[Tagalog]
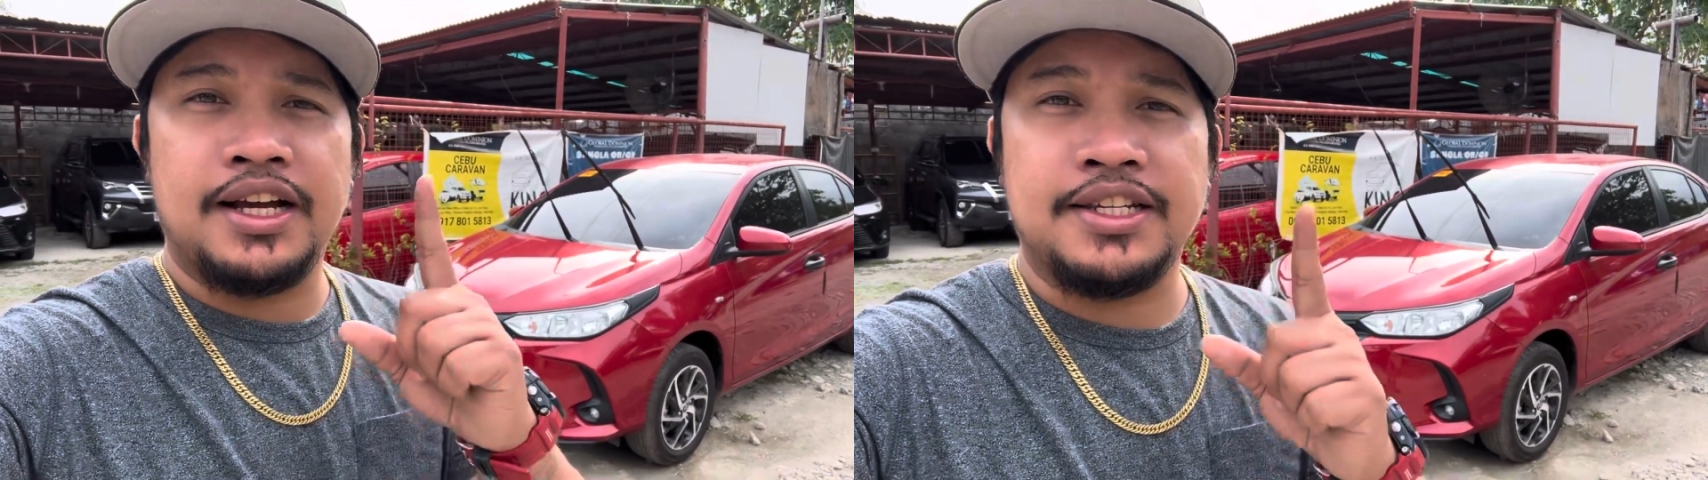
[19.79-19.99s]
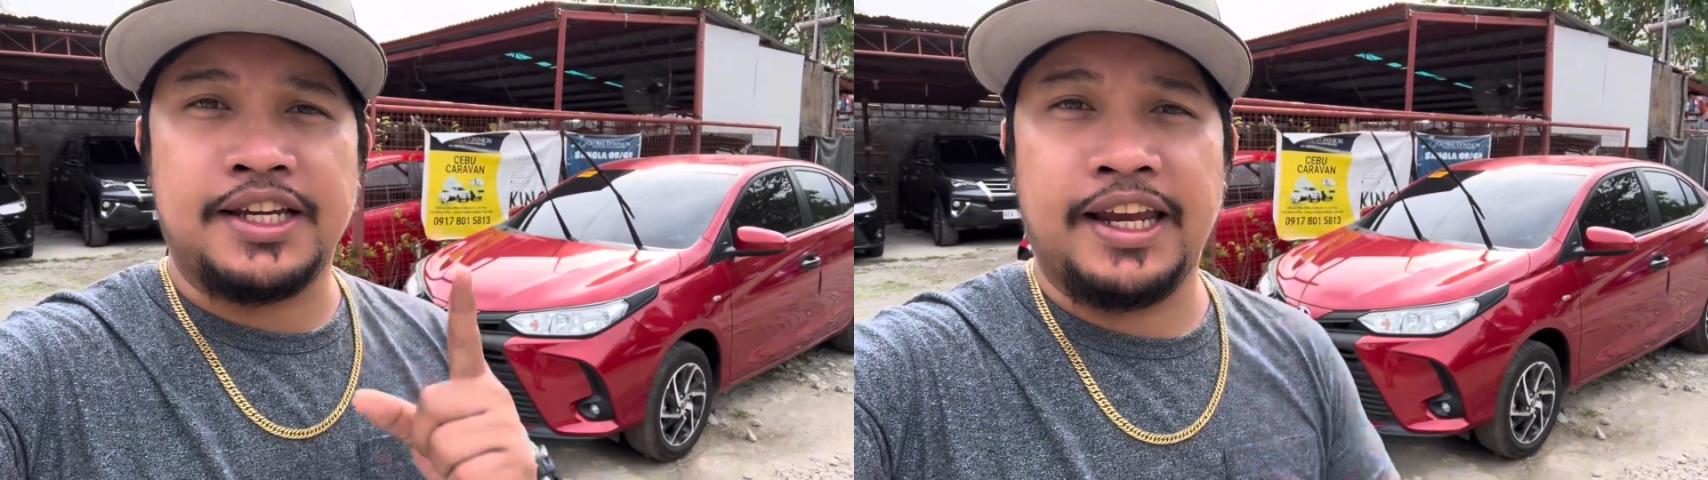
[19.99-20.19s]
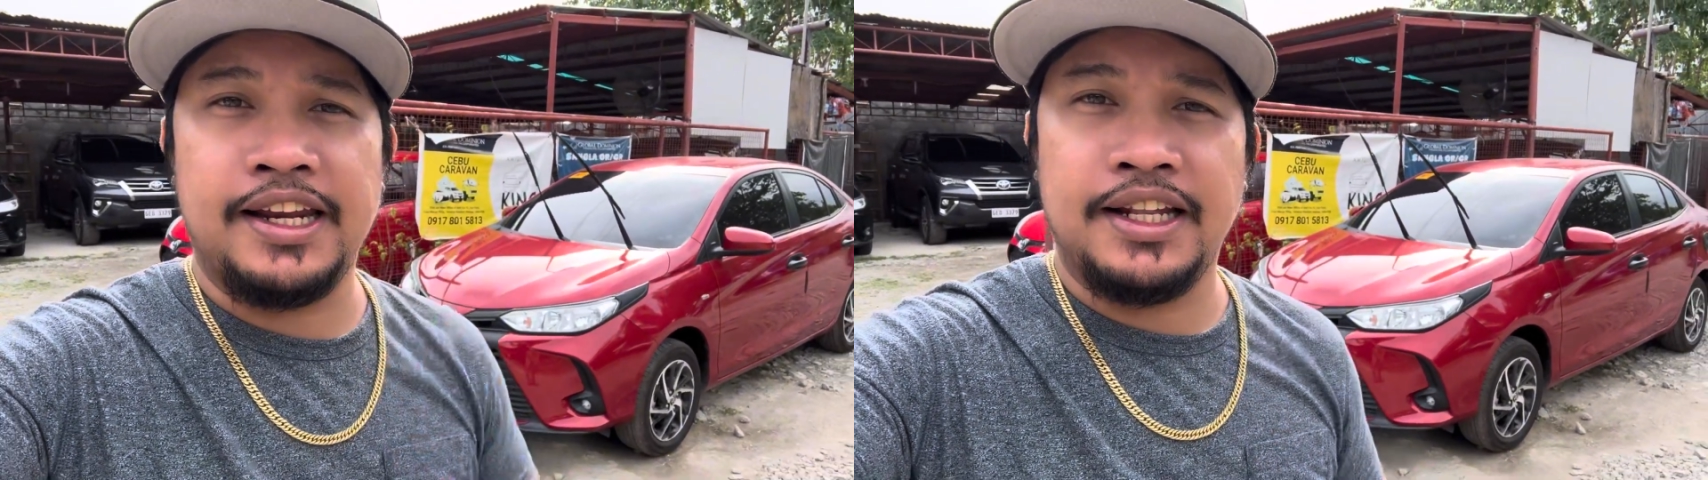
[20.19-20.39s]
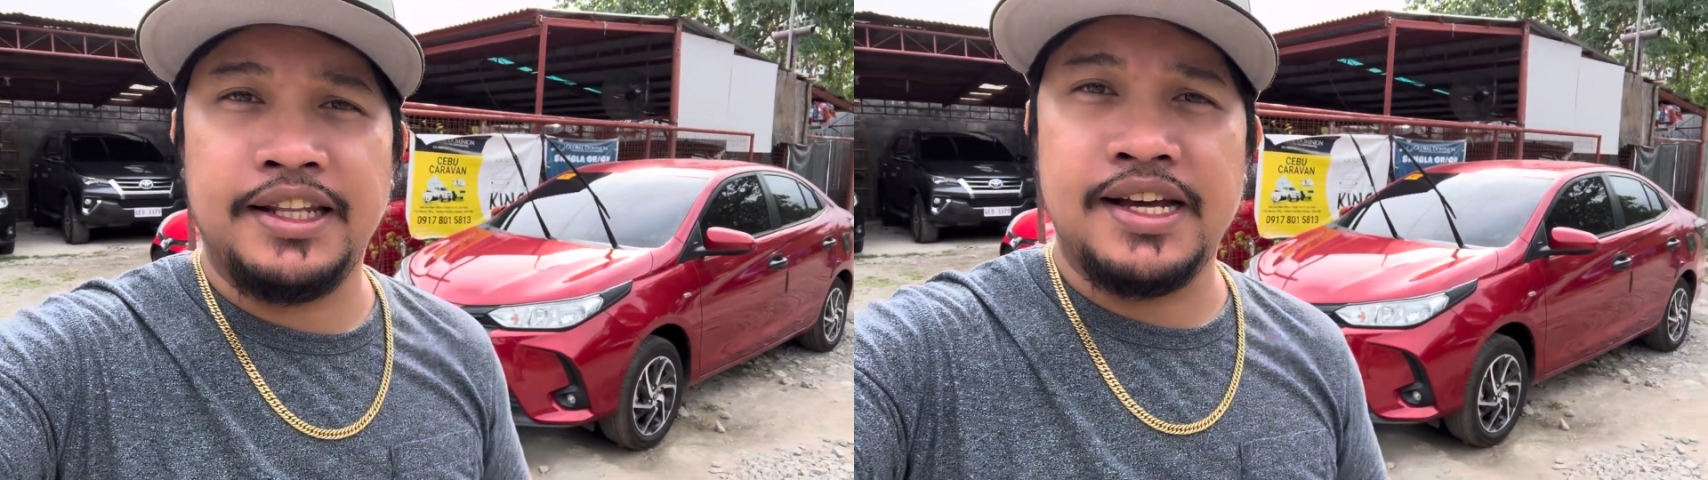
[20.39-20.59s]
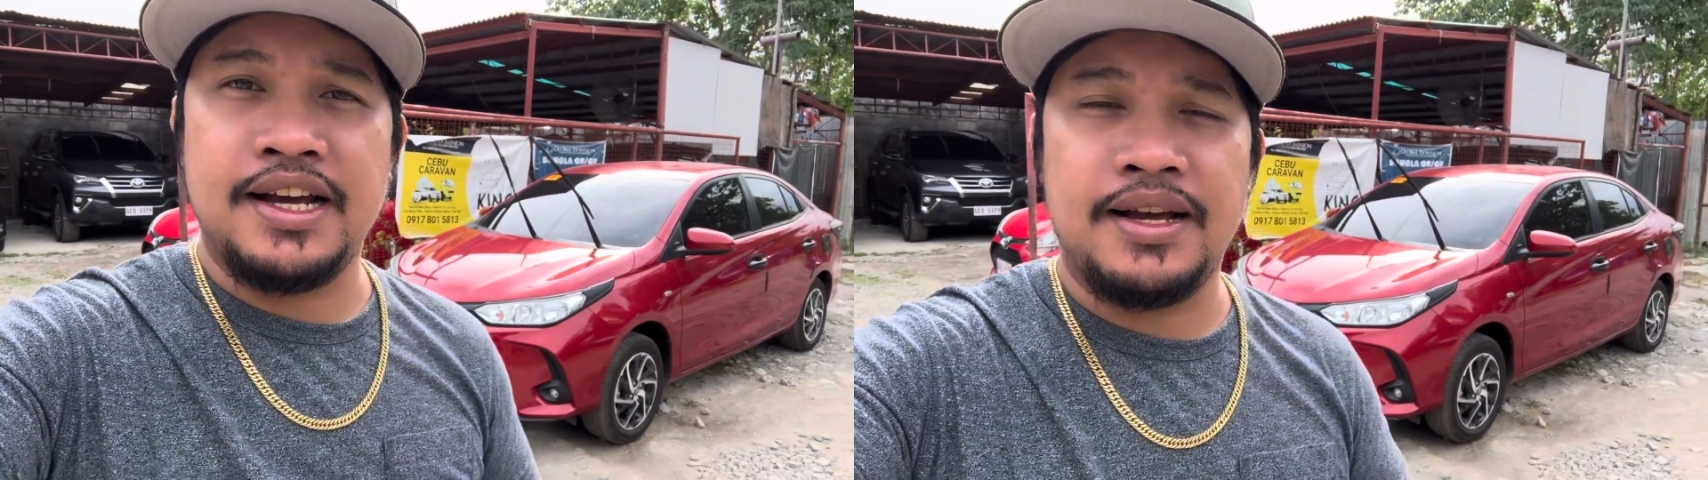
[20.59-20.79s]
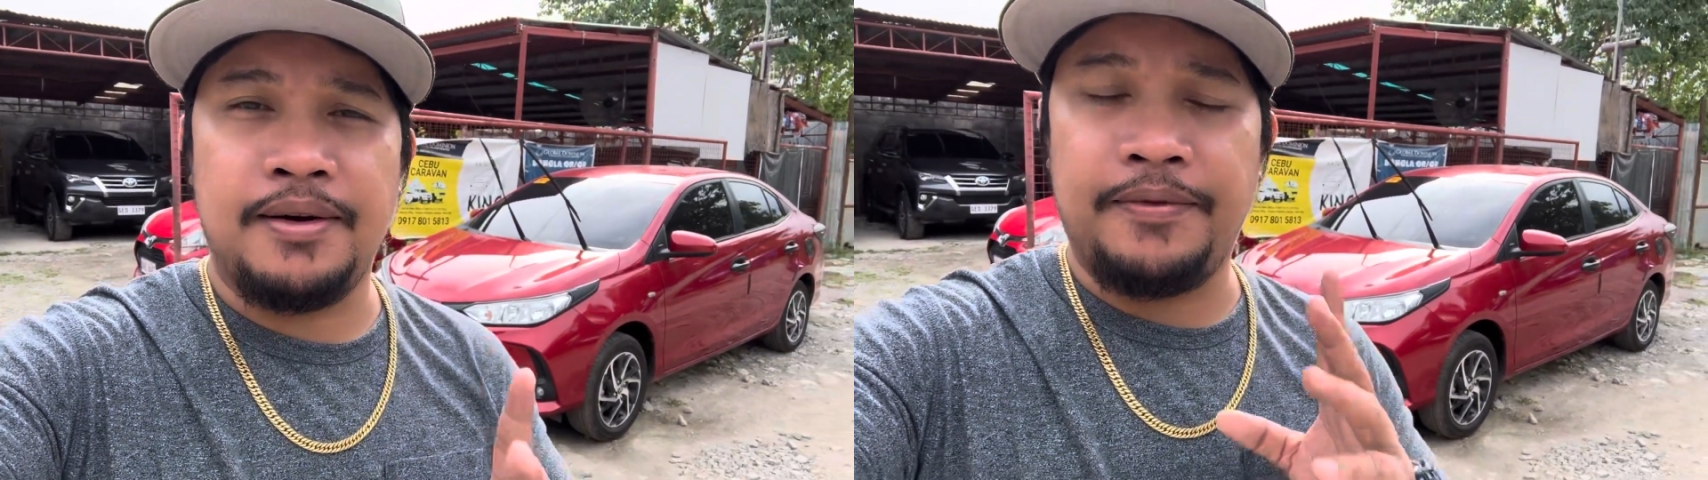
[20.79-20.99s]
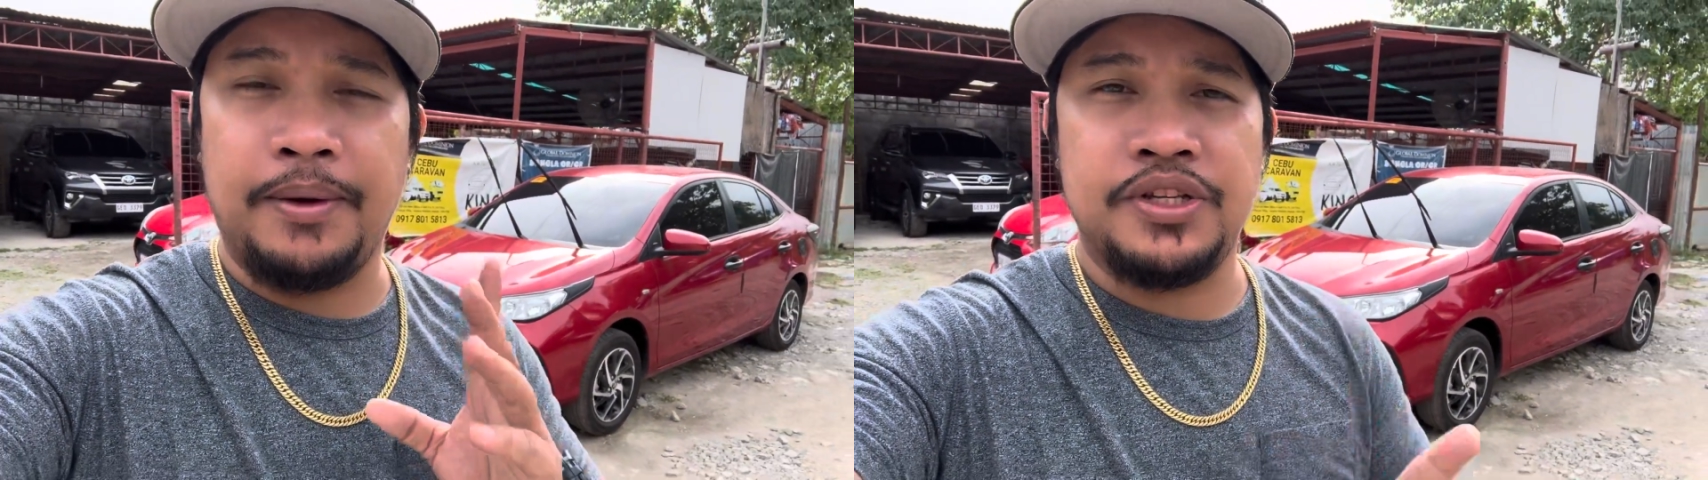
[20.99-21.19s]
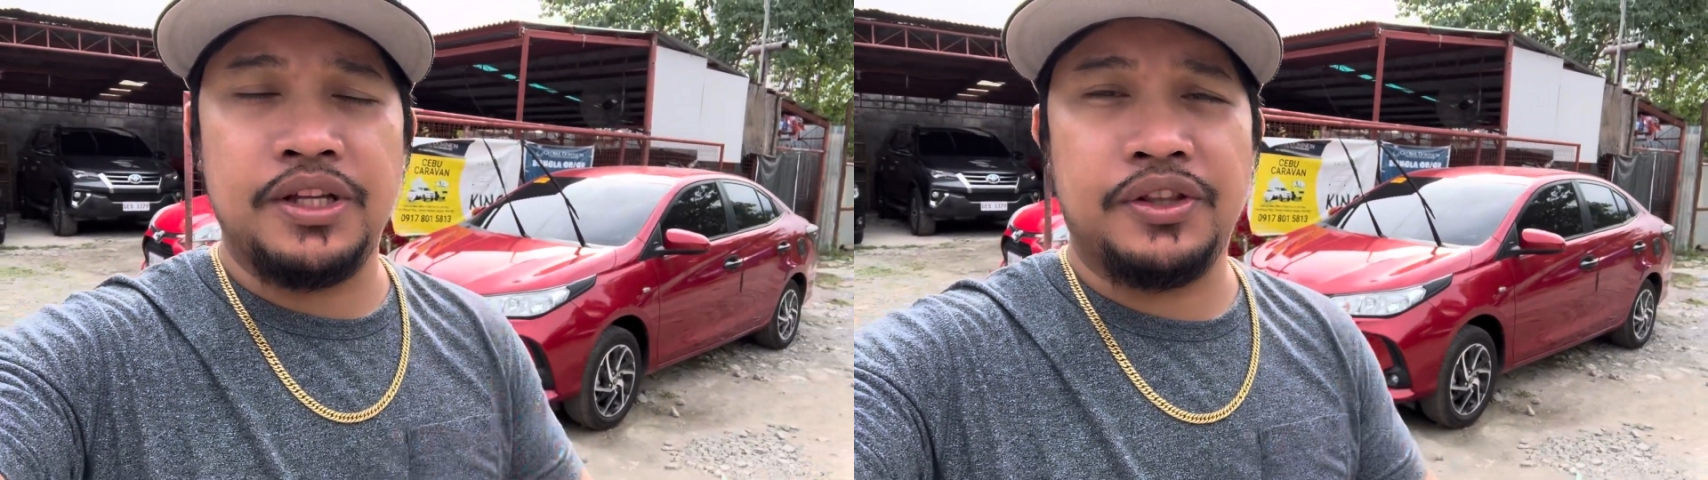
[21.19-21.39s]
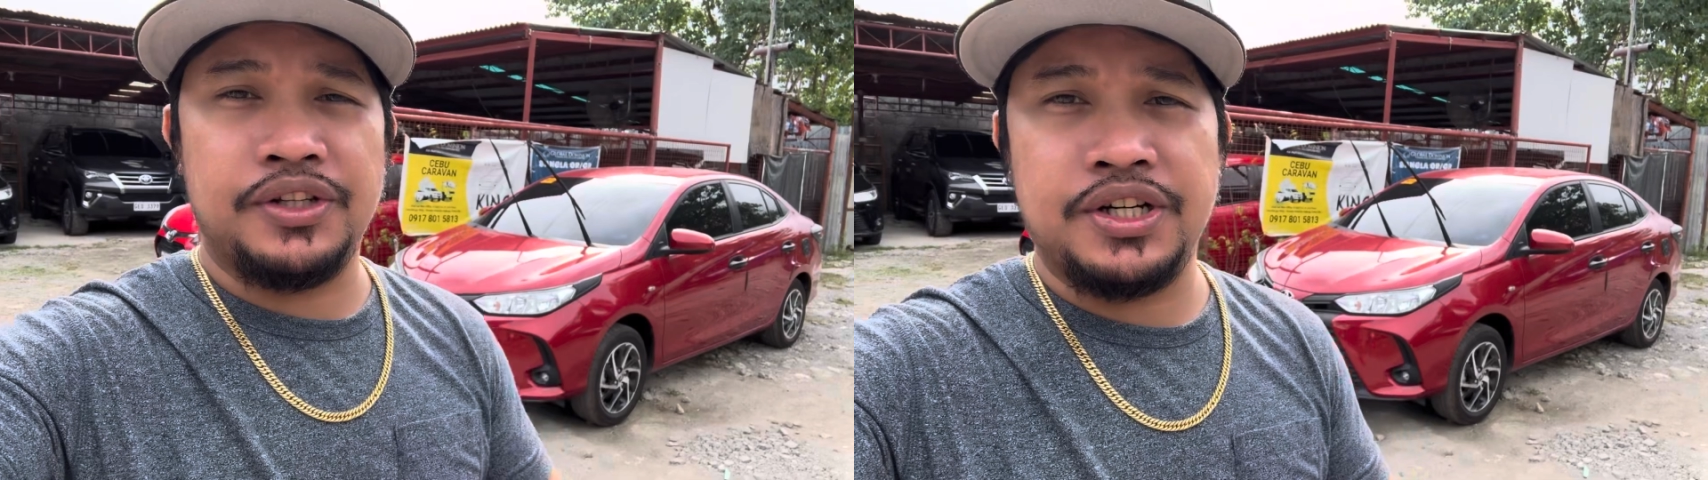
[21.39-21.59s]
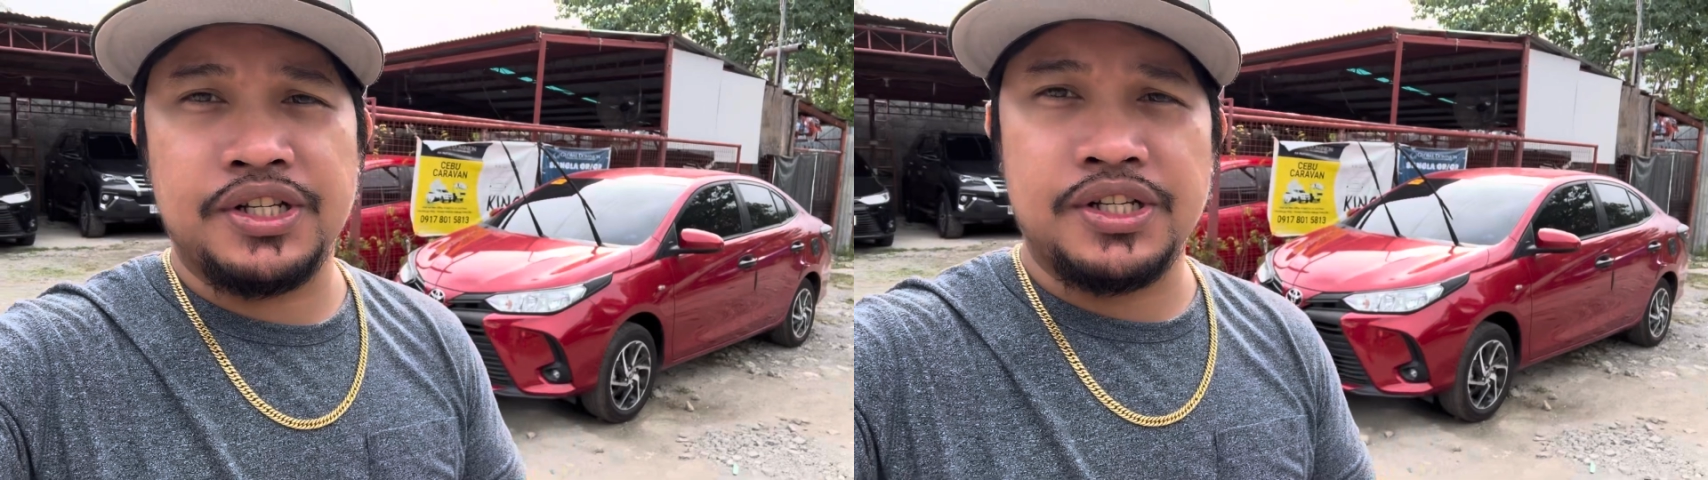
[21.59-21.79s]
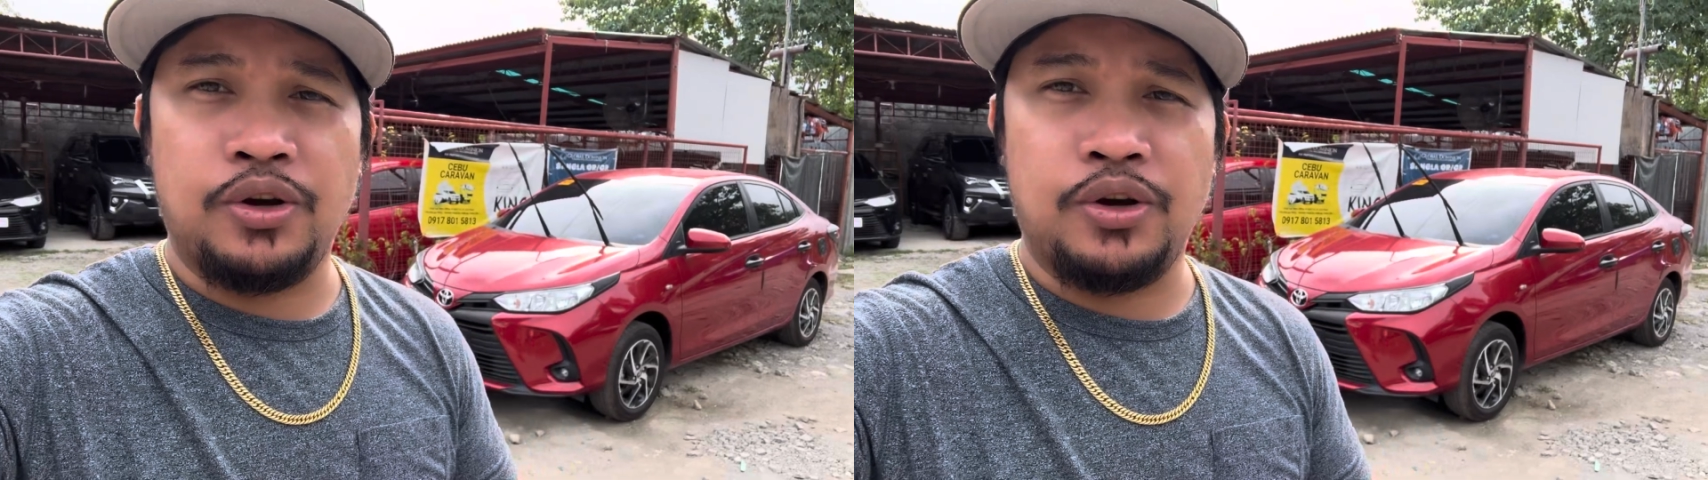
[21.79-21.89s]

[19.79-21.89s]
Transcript: sakyan na diha 5 seaters,